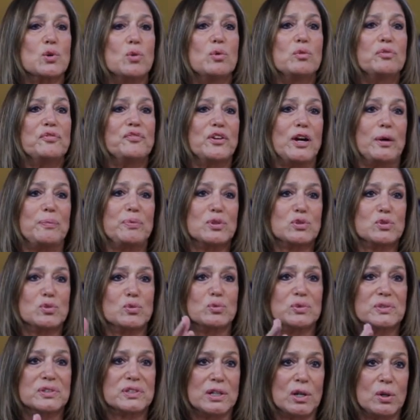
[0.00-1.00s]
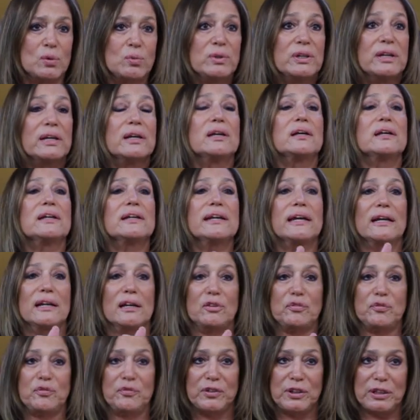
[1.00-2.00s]
com o Fábio Assunção, que
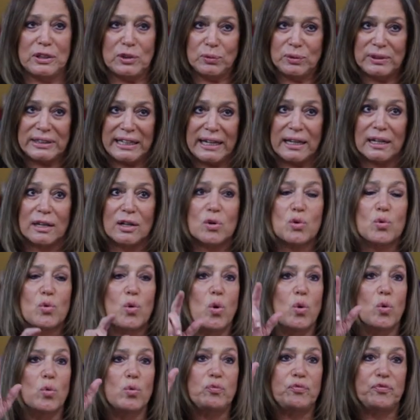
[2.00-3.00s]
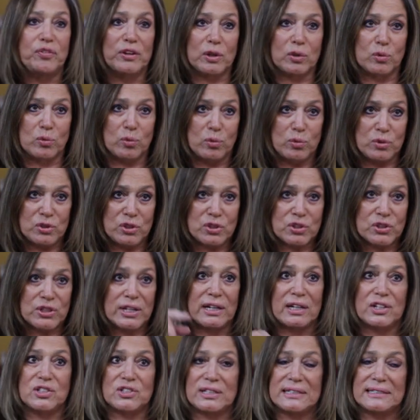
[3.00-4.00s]
era filho dela com o Fagundes, que
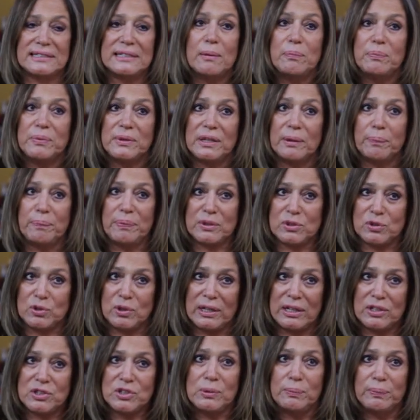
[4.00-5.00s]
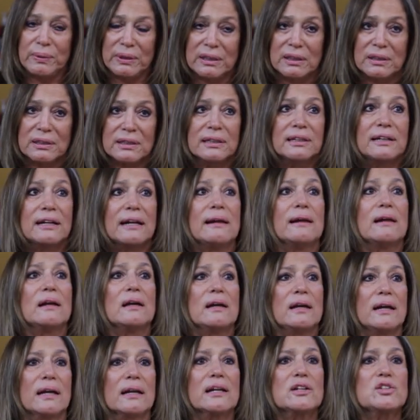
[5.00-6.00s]
ela já sabia, personagem branca,
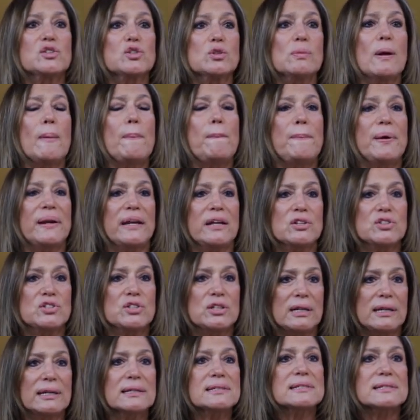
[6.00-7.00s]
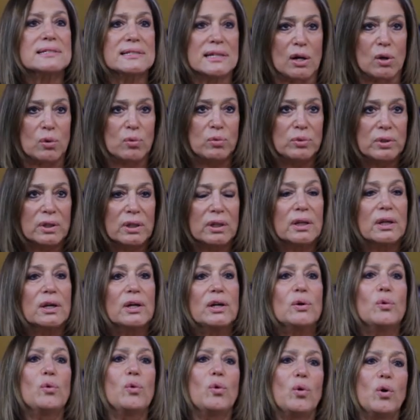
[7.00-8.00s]
ela tinha uma predileção.
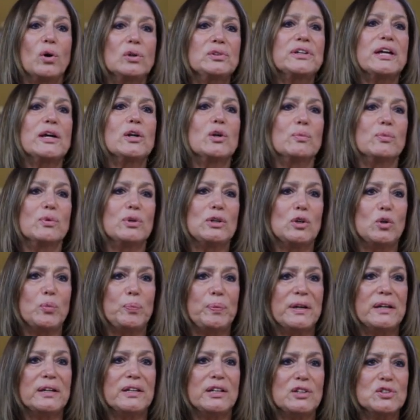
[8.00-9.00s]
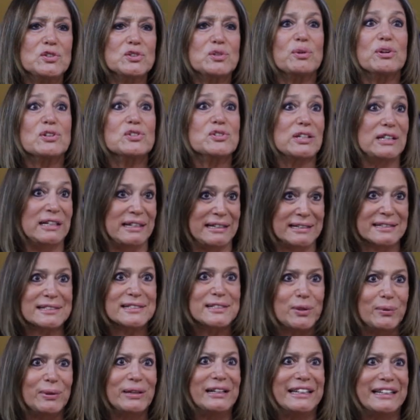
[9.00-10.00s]
O outro, que era o Murilo Benício, que eu acho que ele
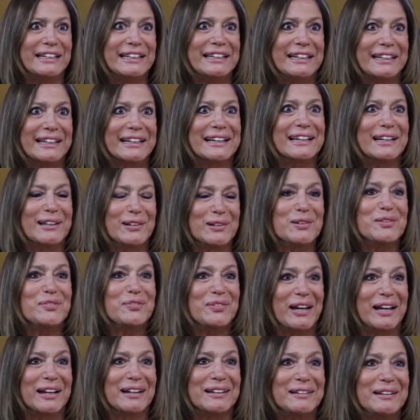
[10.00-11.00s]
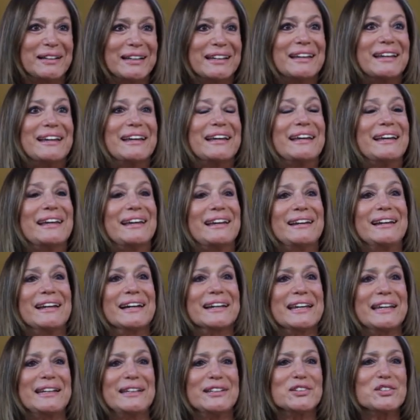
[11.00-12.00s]
nasceu ali, né, naquela novela.
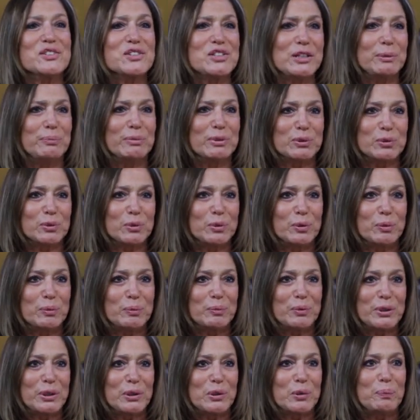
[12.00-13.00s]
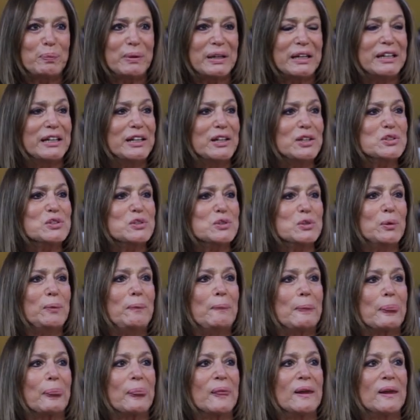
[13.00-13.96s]
Naquele time do Murilo Benício